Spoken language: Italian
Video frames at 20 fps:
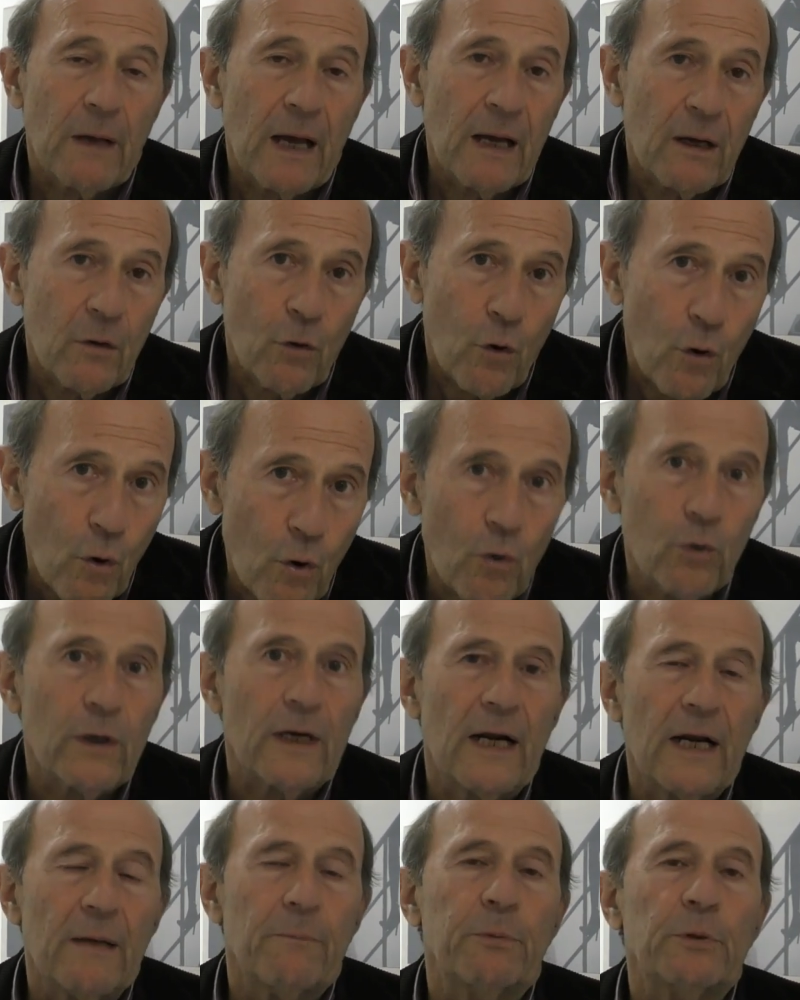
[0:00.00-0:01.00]

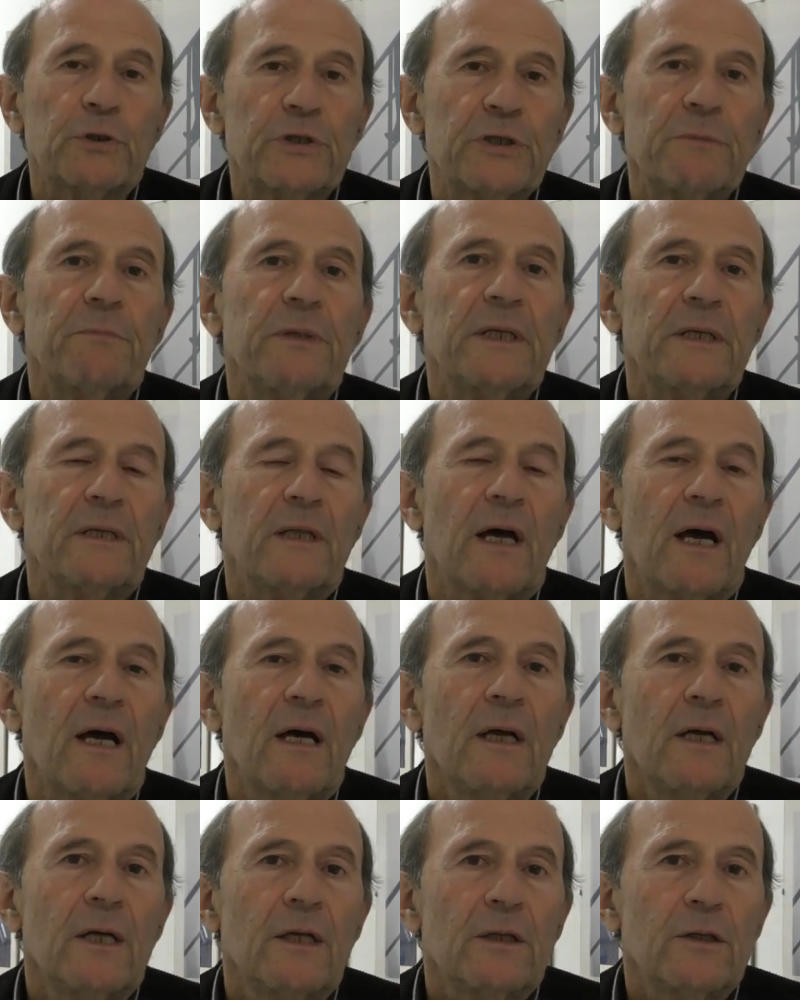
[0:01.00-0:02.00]
ancora la
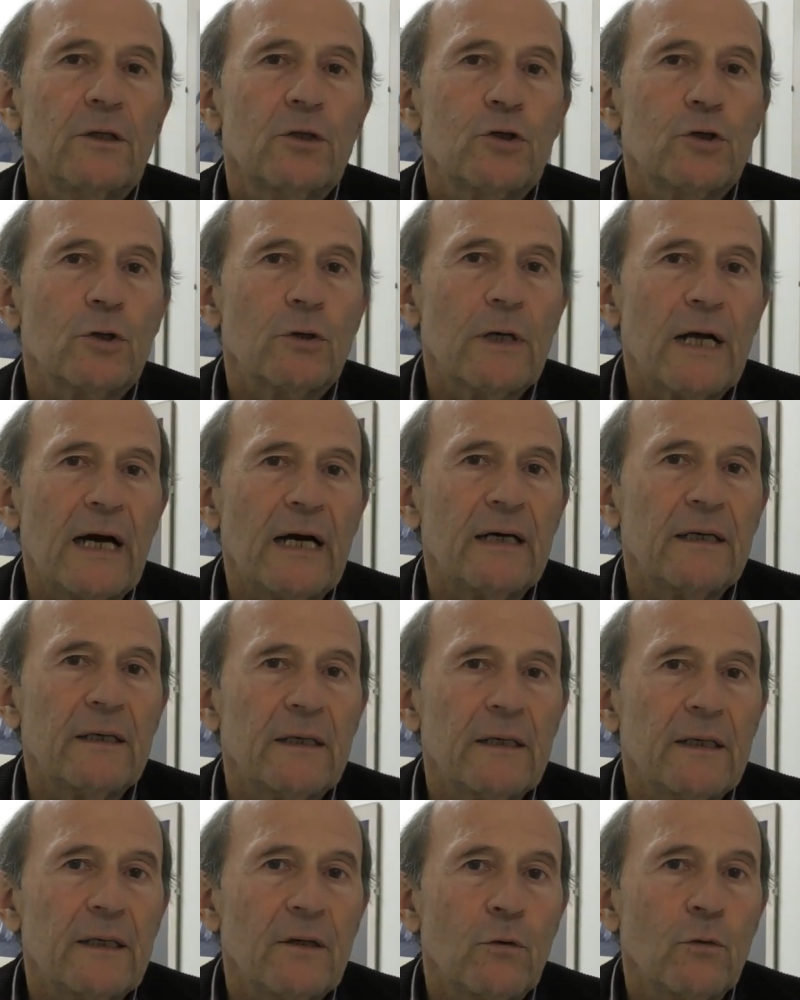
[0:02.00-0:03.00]
possibilità di
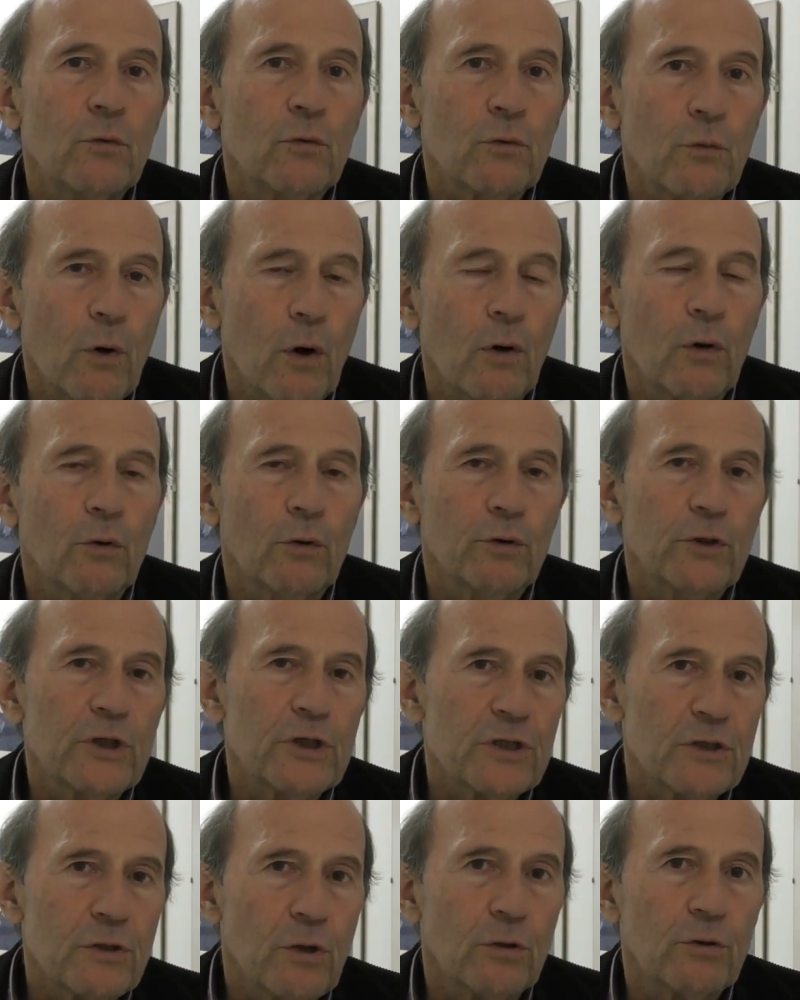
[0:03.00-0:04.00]
giocare un ruolo di
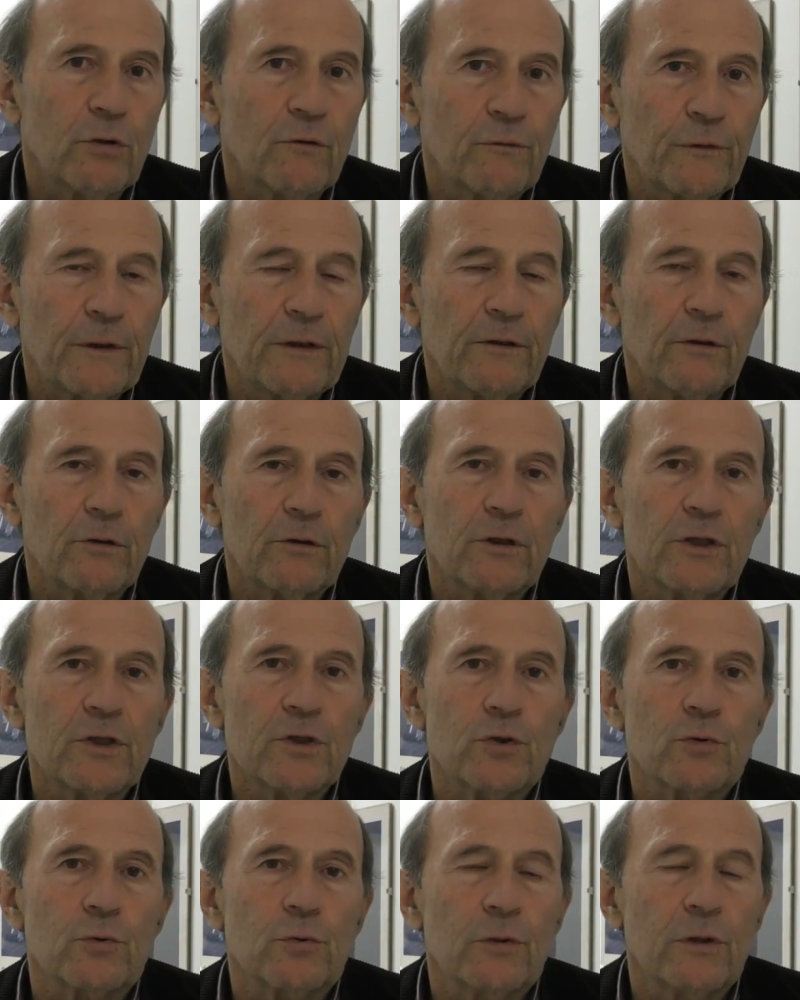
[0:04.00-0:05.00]
snodo fra nord e
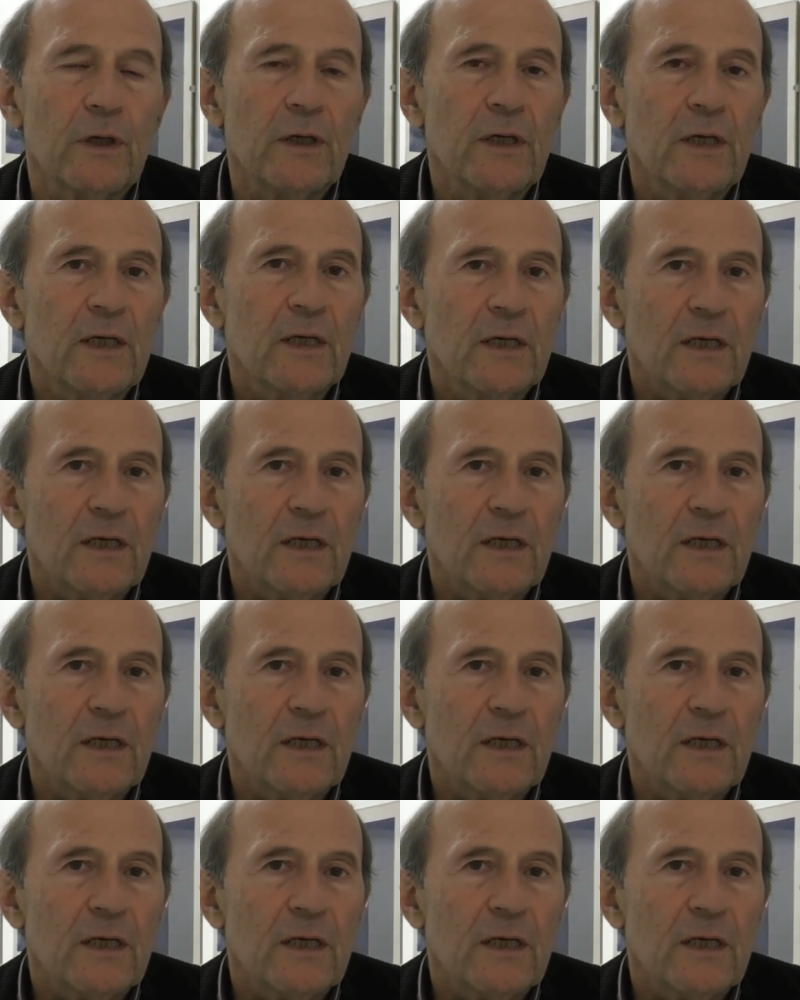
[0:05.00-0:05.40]
sud